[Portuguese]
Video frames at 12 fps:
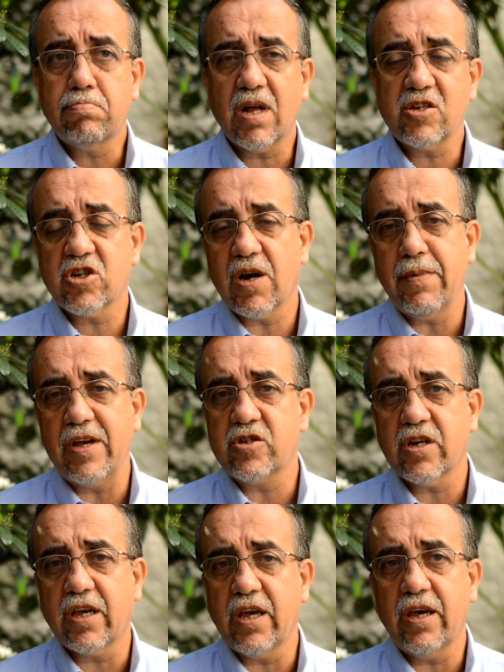
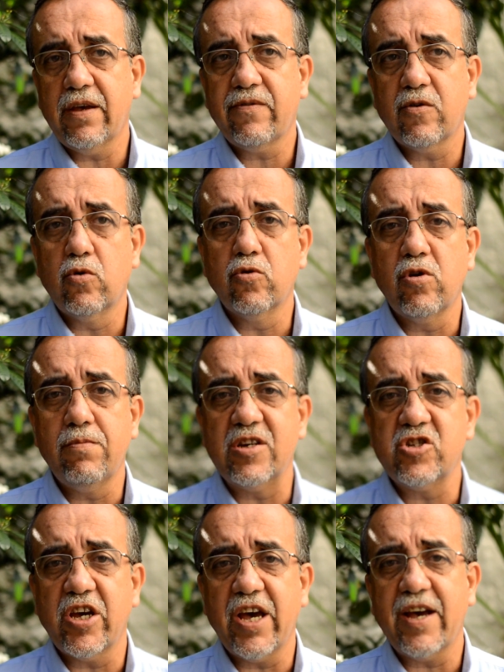praticamente aqui, segundo o
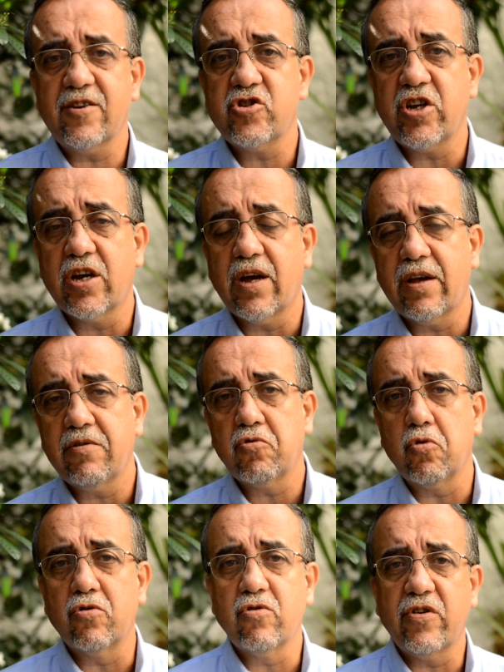IBGE, chega em
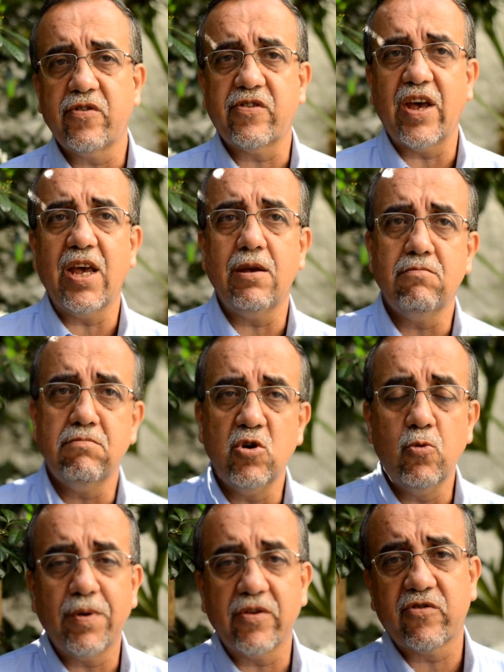torno de 100
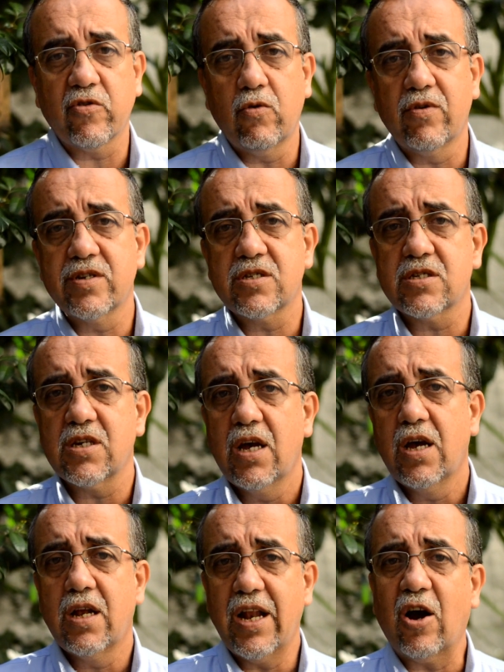mil pessoas
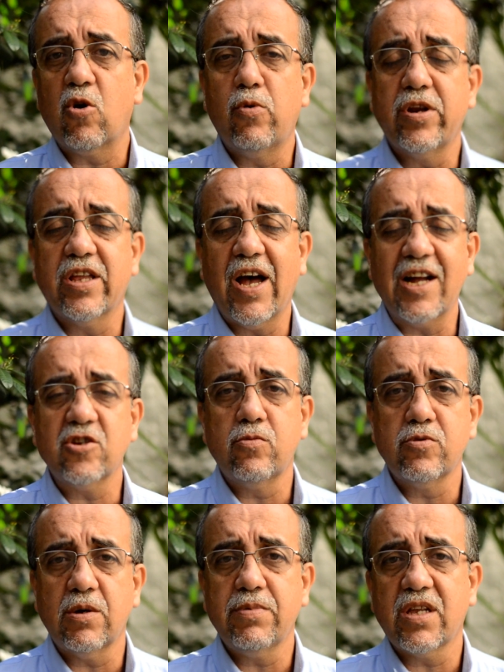na comunidade,
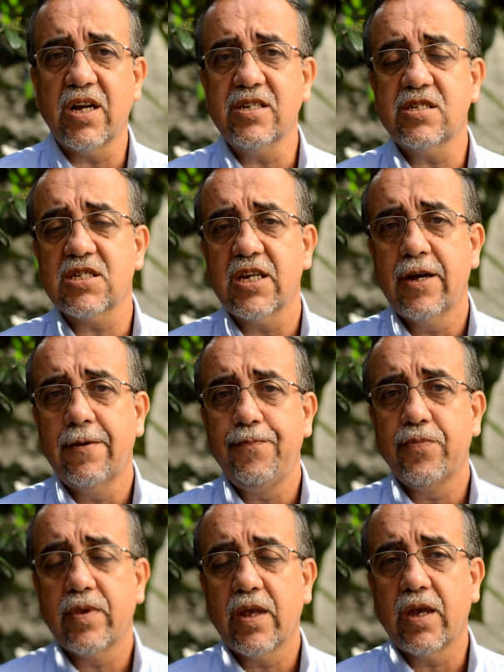no número de habitantes.
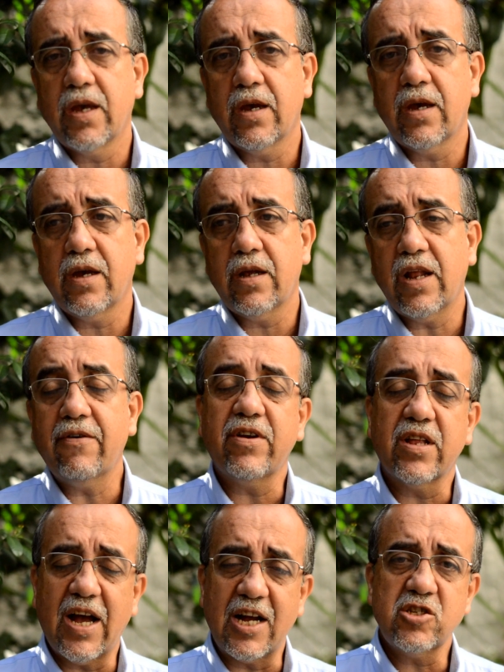E, na
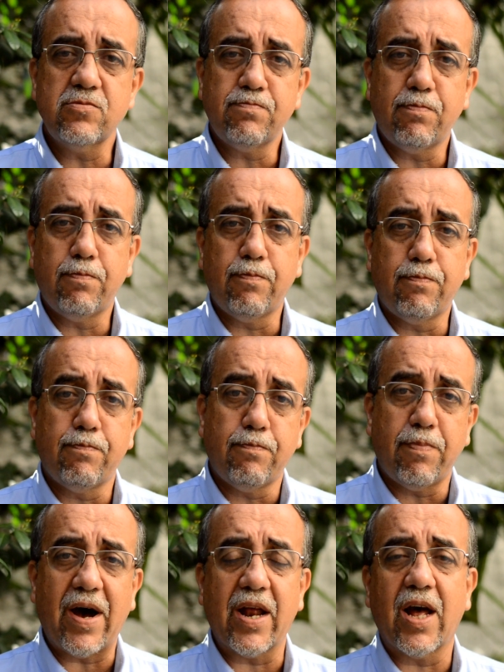verdade,
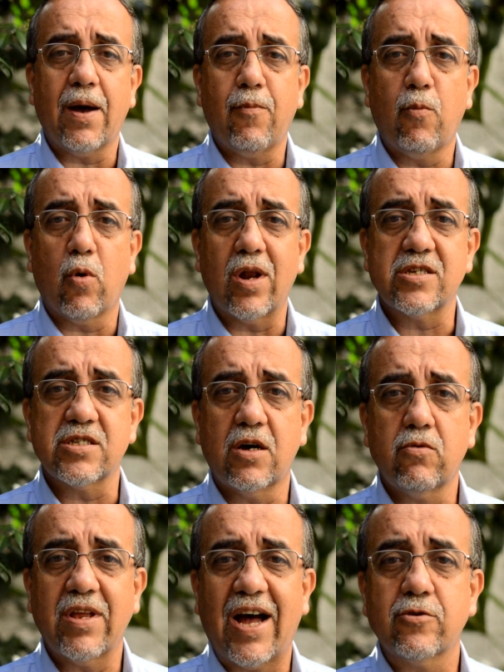para a
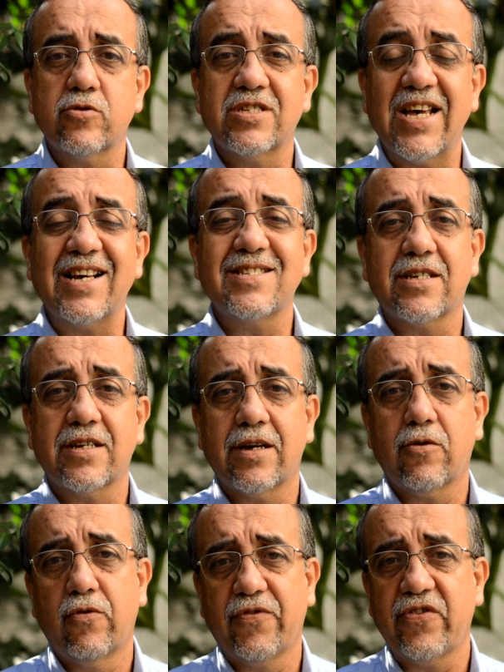população, dados
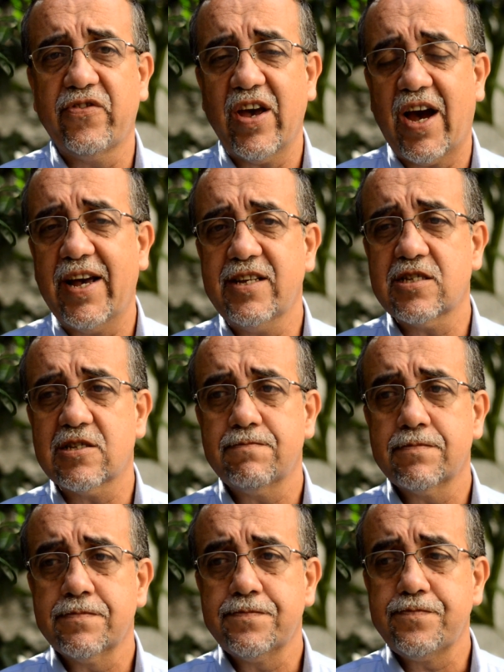extra-oficiais,